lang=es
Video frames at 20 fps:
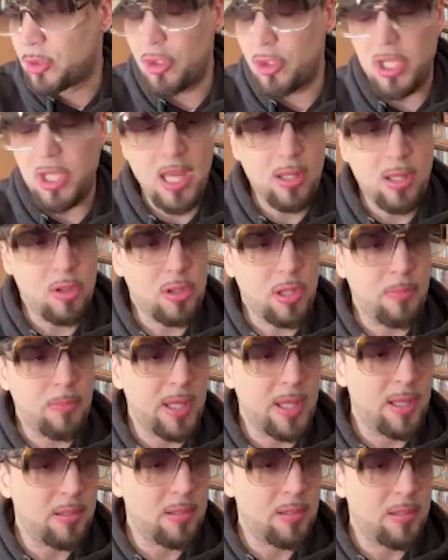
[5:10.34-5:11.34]
soñado
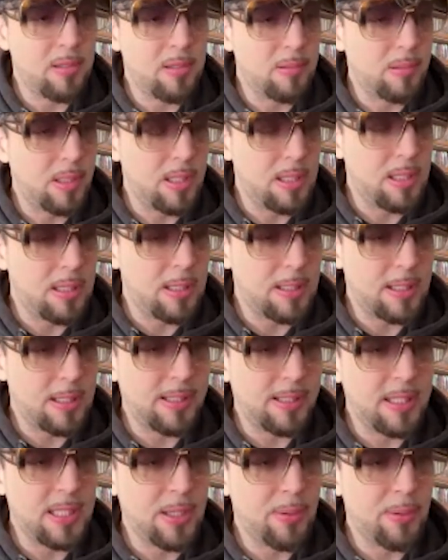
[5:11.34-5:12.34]
también, eh, que
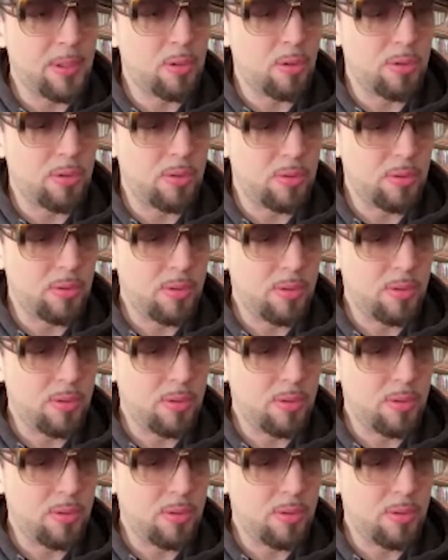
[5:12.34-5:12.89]
tiene que ver con,